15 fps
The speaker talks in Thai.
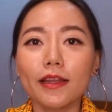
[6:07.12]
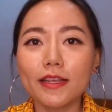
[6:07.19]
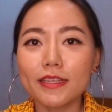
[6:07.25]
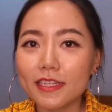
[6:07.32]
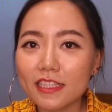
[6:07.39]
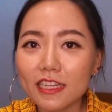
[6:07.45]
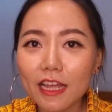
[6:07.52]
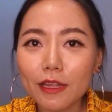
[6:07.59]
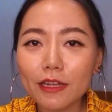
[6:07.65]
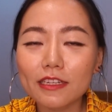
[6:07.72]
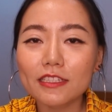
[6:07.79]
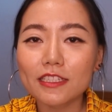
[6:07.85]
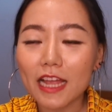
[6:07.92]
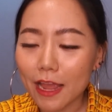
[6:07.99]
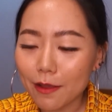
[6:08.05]
ดิฉันจะได้
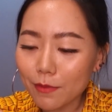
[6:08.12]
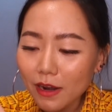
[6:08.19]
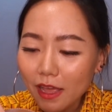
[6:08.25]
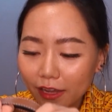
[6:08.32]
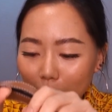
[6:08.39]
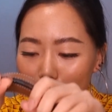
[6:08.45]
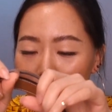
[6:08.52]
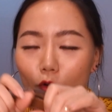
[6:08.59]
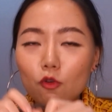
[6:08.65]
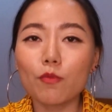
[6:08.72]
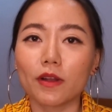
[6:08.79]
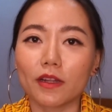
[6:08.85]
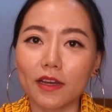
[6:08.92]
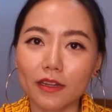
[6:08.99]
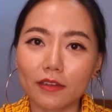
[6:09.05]
ใช้เมื่อไหร่ก็ไม่รู้
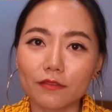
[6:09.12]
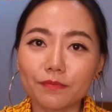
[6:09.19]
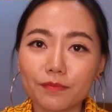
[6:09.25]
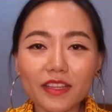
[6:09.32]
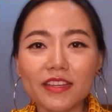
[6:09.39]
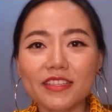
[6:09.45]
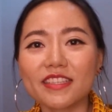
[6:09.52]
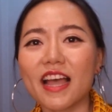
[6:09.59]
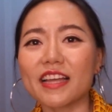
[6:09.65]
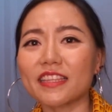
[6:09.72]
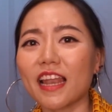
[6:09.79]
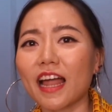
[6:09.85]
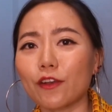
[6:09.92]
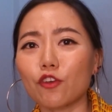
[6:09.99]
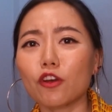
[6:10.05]
เหมือนกันจ่าย
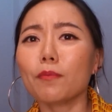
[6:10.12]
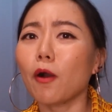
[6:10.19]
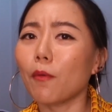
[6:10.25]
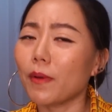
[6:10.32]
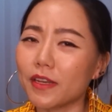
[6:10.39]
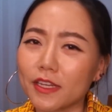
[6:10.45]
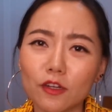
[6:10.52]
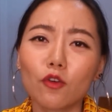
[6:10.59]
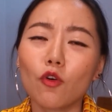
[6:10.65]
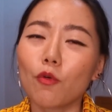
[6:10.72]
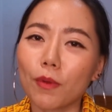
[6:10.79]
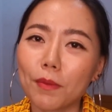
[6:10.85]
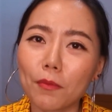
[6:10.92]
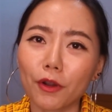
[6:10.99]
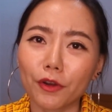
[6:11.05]
ตลาดด้วยกระเป๋าใบนี้ก็ค
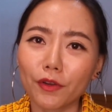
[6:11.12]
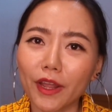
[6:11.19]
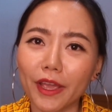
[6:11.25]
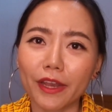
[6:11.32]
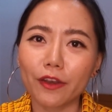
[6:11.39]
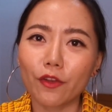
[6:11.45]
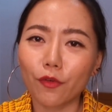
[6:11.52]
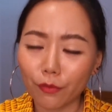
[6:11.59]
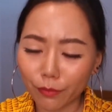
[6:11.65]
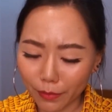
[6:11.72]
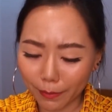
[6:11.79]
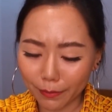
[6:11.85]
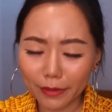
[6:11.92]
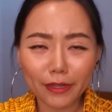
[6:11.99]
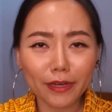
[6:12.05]
งไม่เหมาะเท่าไหร่โดน
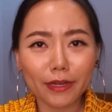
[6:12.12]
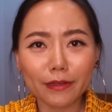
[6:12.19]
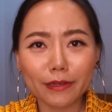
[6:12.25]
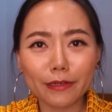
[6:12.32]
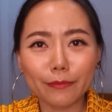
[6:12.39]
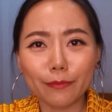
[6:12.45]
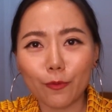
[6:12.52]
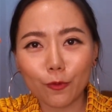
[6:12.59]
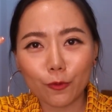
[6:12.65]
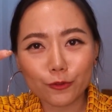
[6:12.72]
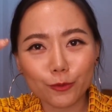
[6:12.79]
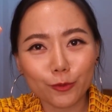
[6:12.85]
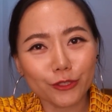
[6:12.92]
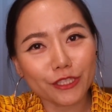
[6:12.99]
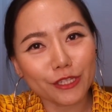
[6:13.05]
แบบเลือดหมู
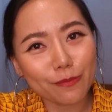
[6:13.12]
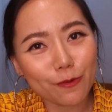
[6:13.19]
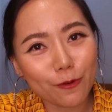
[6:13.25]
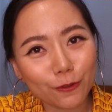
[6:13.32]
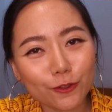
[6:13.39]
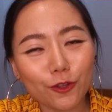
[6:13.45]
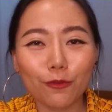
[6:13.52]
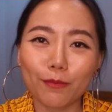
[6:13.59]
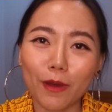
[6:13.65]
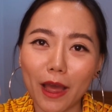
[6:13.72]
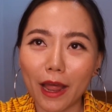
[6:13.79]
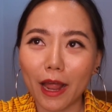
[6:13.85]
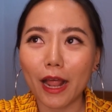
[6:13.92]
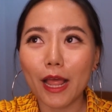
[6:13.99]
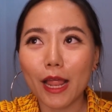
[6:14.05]
สมมติซื้อหมูสด
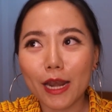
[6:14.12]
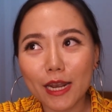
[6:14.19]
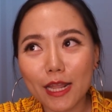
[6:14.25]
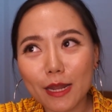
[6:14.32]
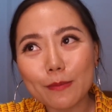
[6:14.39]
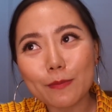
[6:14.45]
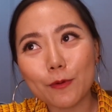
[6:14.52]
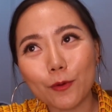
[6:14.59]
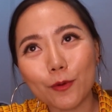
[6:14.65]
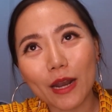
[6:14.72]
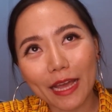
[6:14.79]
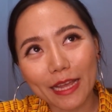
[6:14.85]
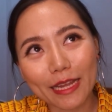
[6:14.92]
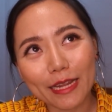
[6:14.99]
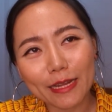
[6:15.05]
มา เลือดหมู
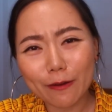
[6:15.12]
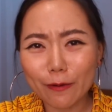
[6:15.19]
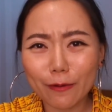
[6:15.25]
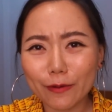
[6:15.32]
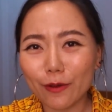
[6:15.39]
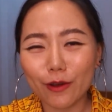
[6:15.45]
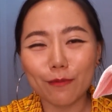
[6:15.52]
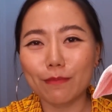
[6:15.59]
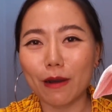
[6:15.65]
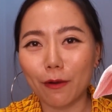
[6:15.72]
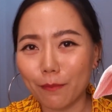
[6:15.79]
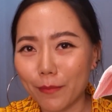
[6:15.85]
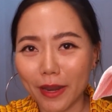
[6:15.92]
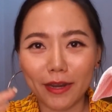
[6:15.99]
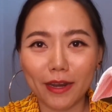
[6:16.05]
ไหลโอ้โดนกระเป๋า
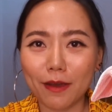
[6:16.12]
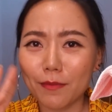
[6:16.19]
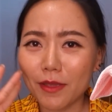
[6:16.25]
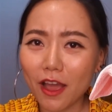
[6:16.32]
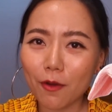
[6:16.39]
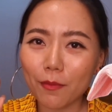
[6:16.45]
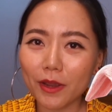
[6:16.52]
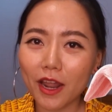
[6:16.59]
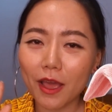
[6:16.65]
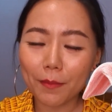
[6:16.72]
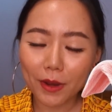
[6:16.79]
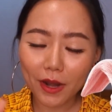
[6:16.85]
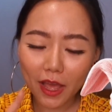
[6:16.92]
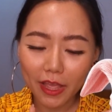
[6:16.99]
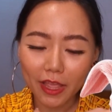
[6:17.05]
เหม็นนะไม่เอาไม่ได้
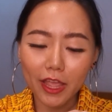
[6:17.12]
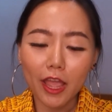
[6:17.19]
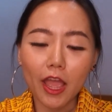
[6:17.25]
ไม่ได้